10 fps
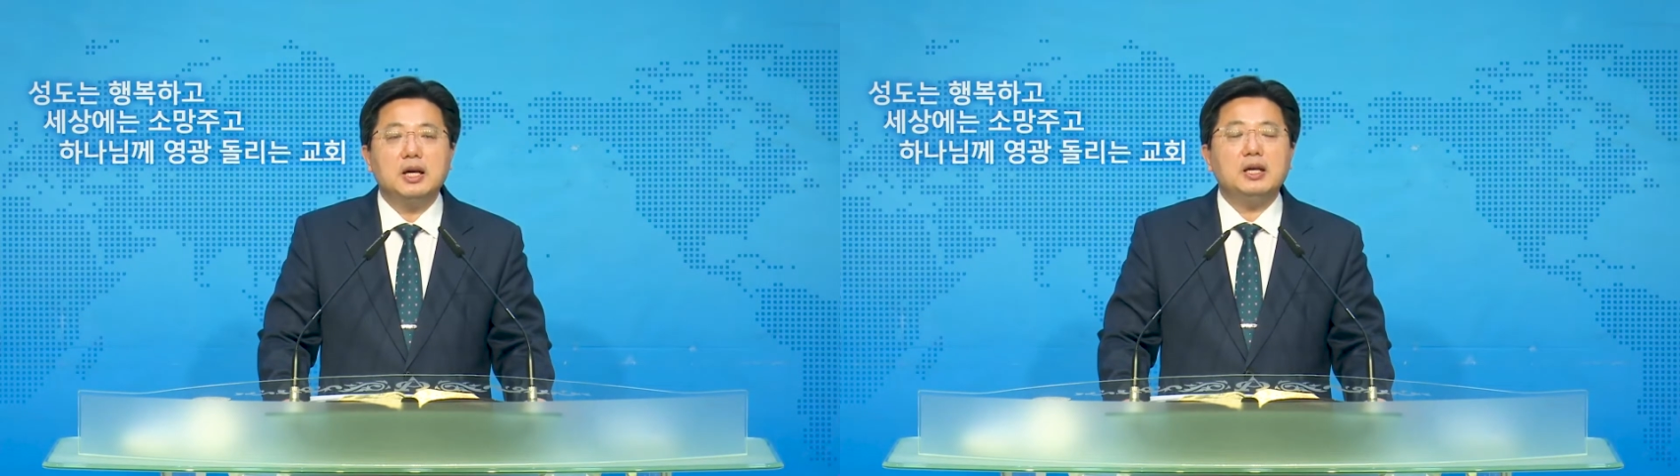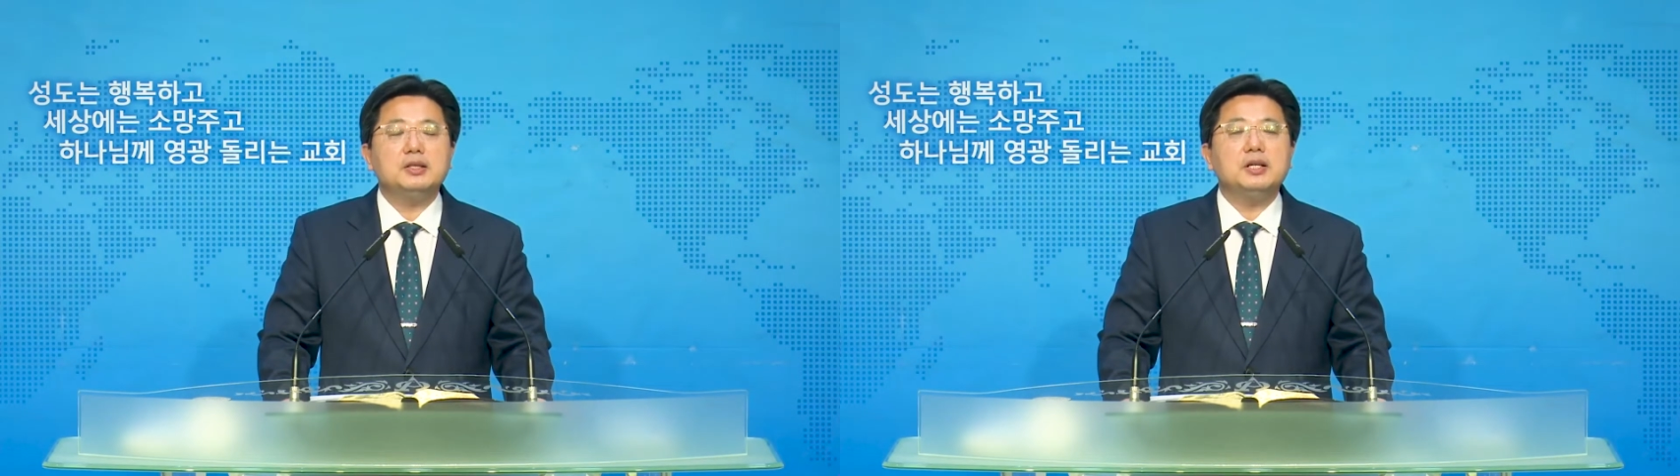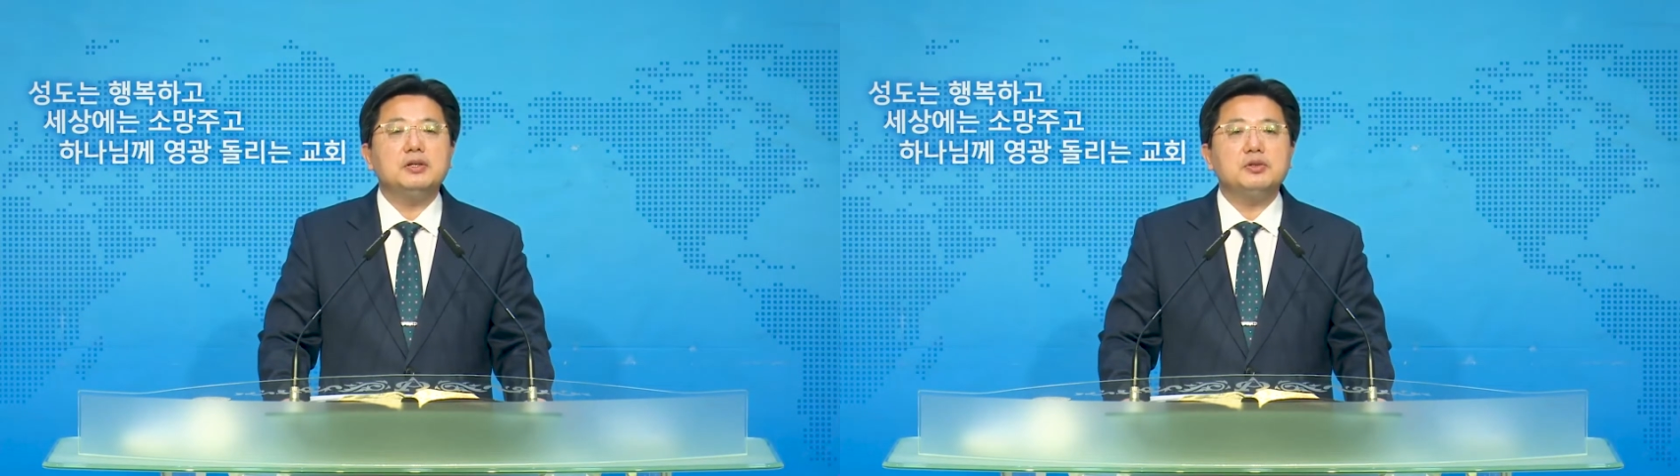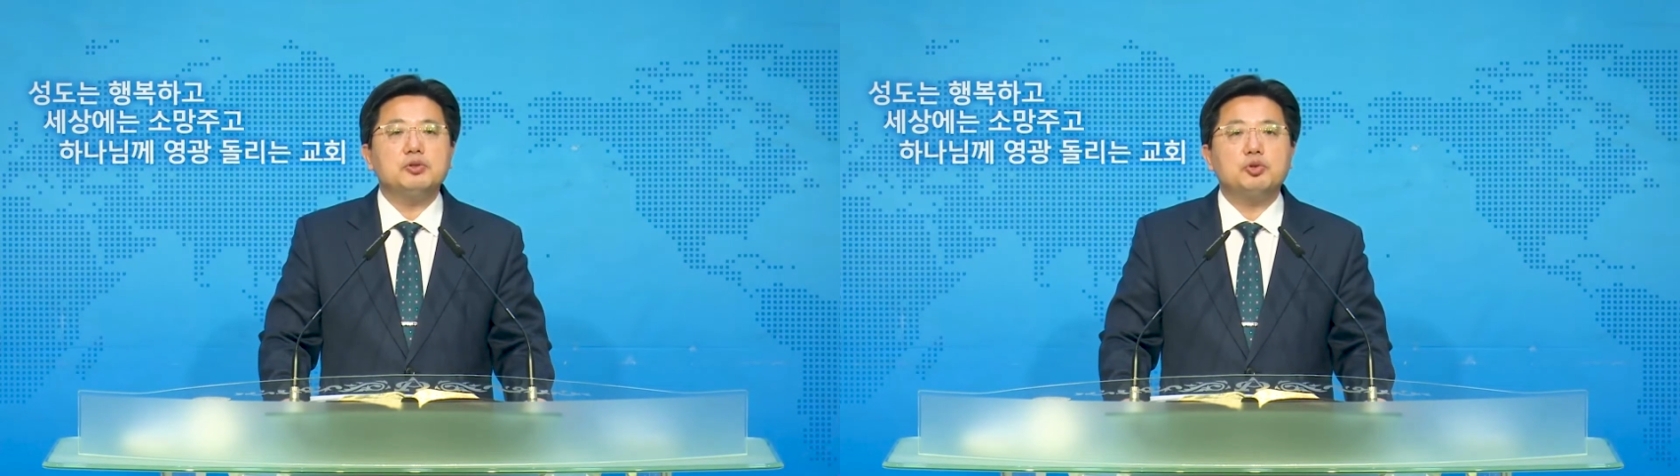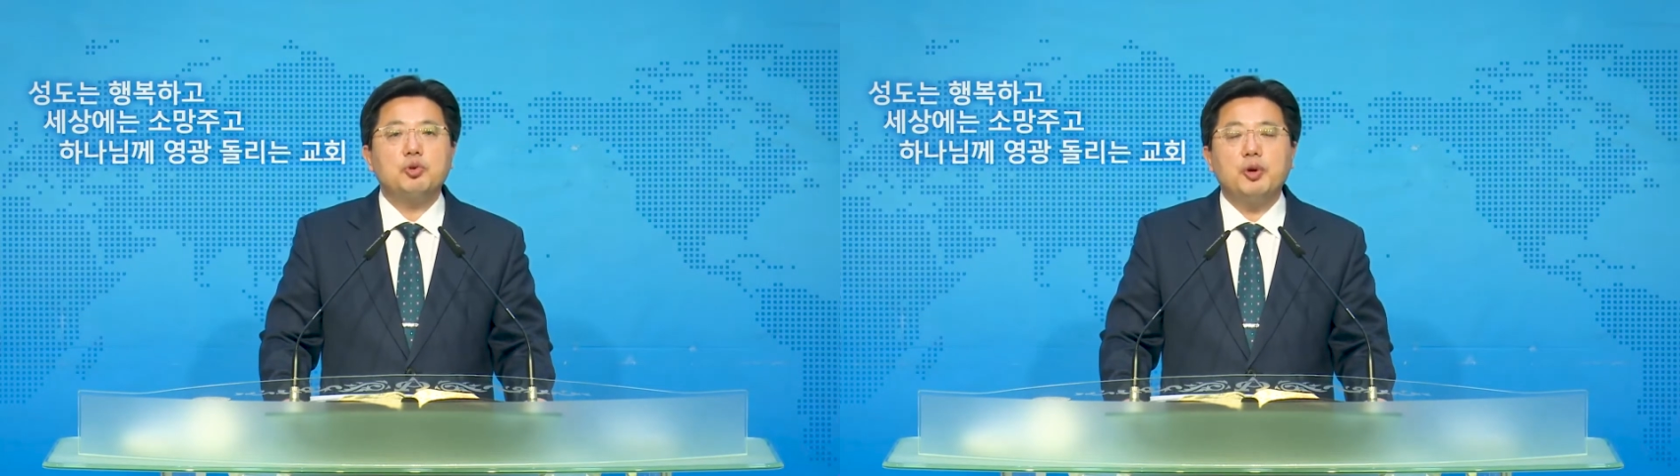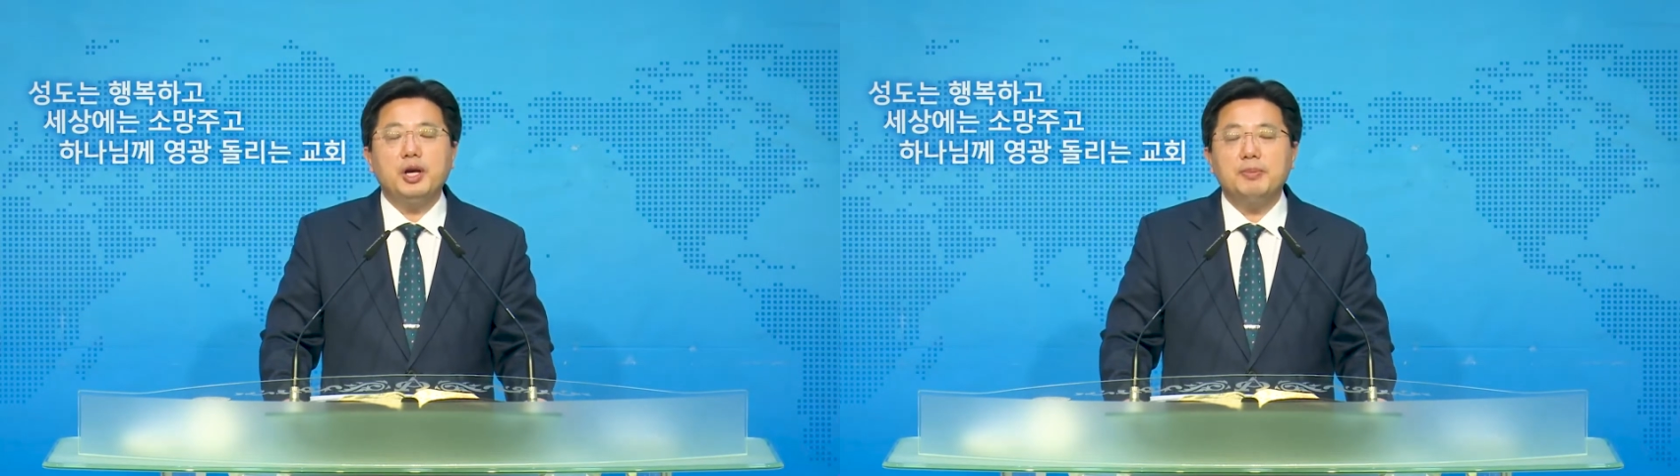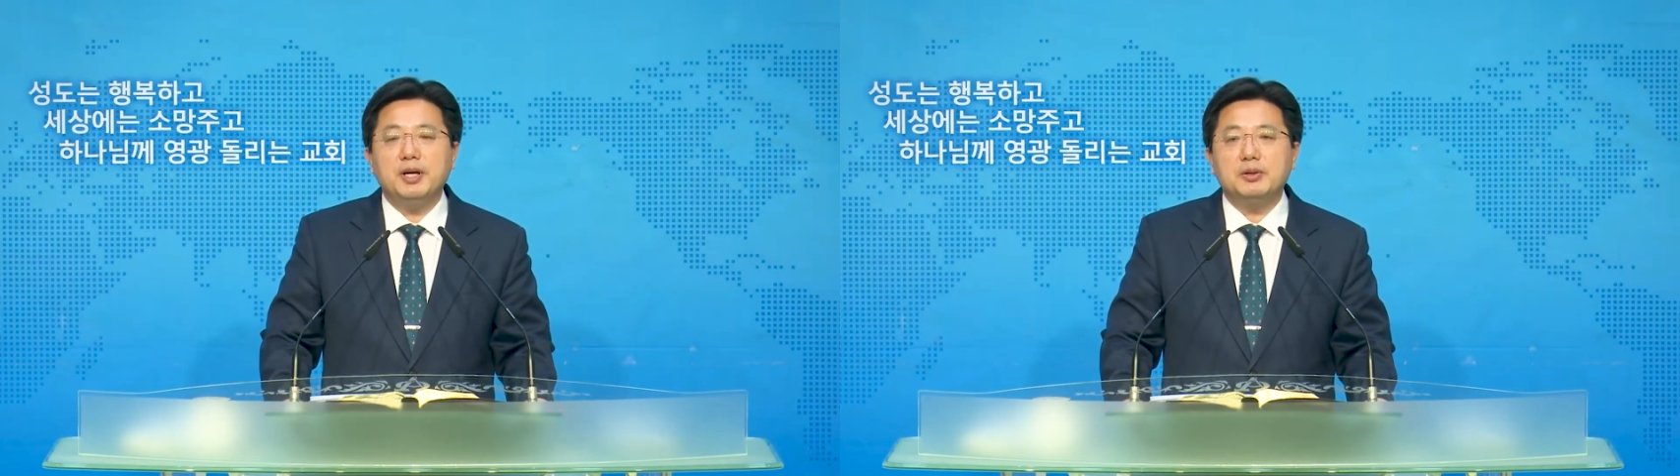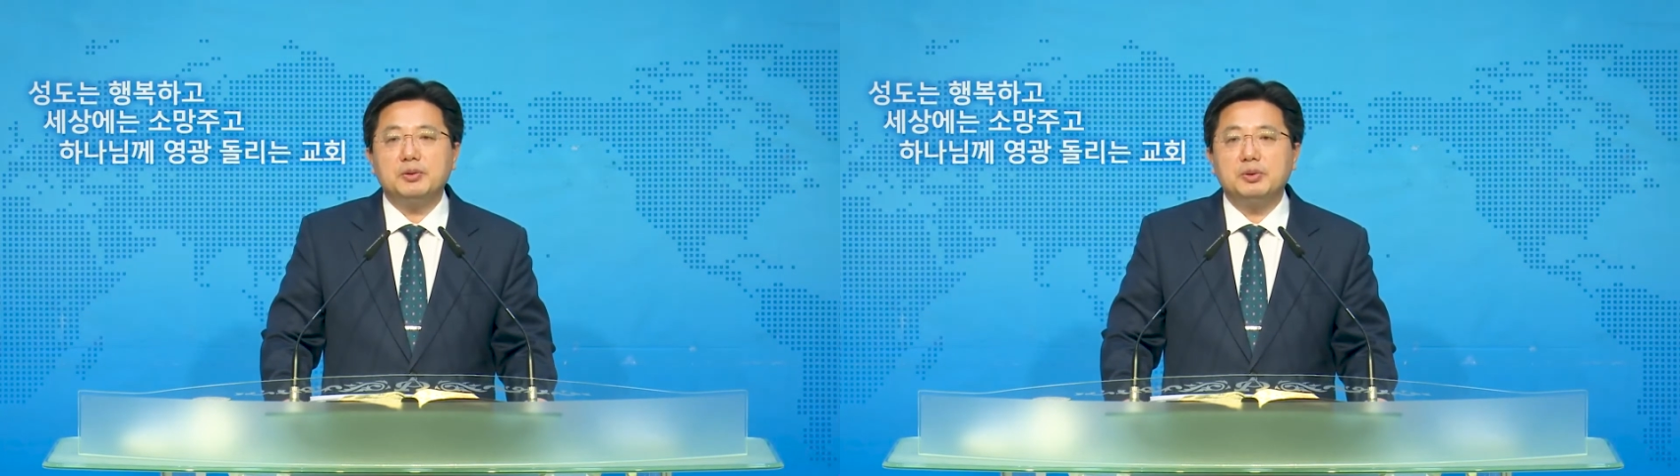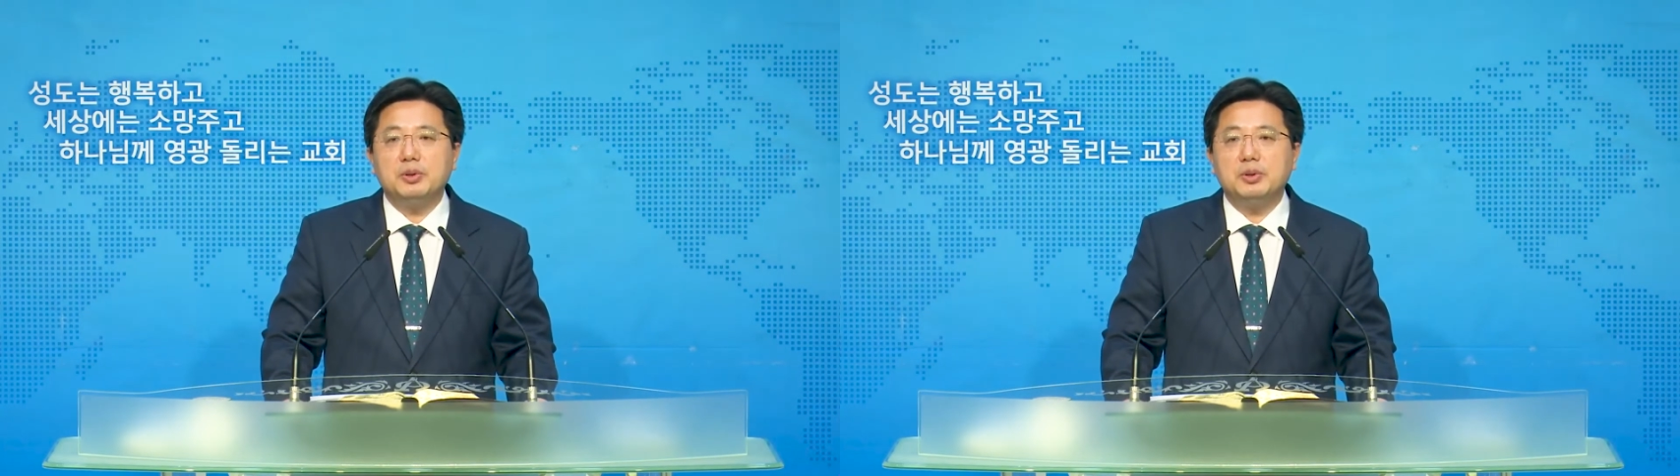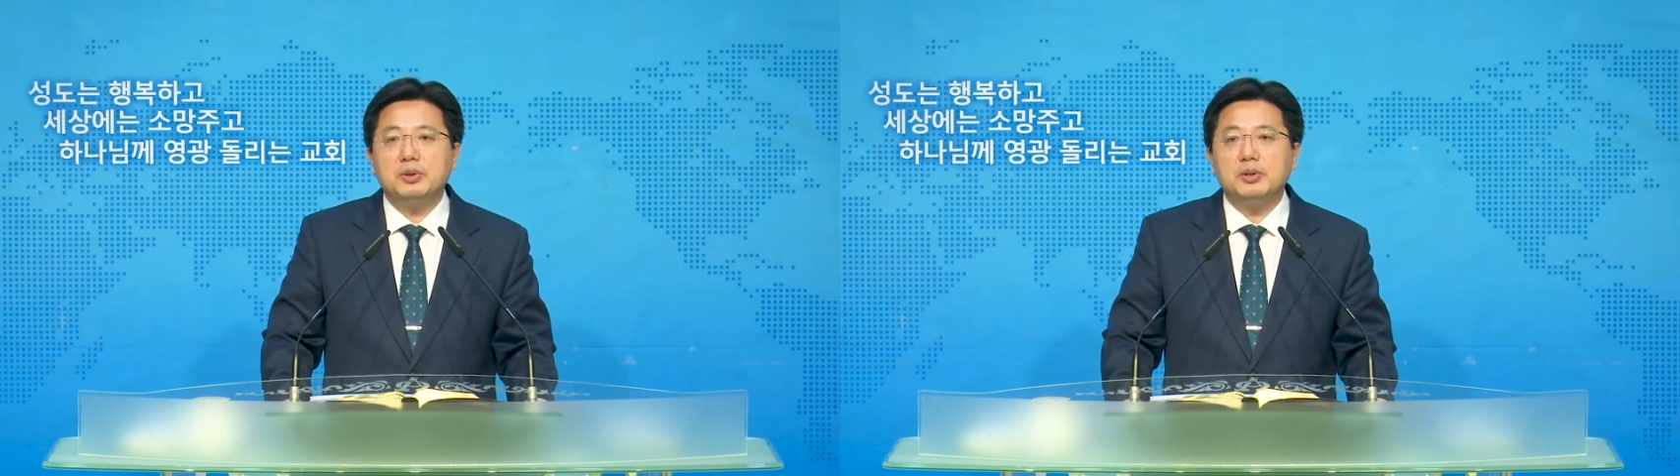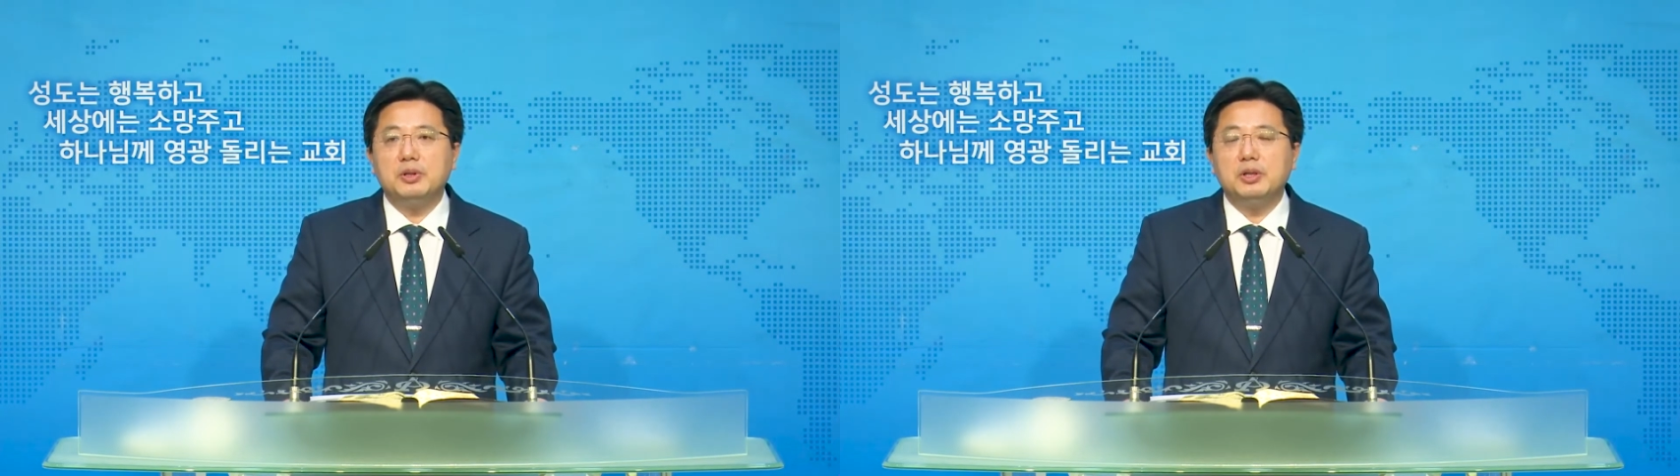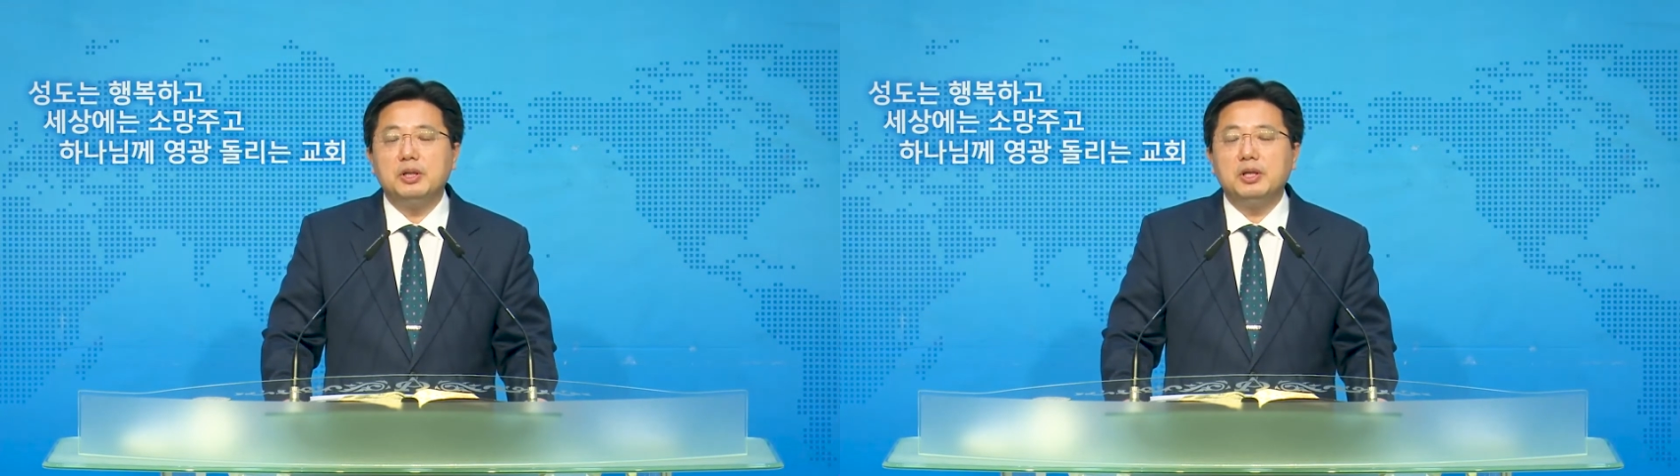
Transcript: 가장 소외받고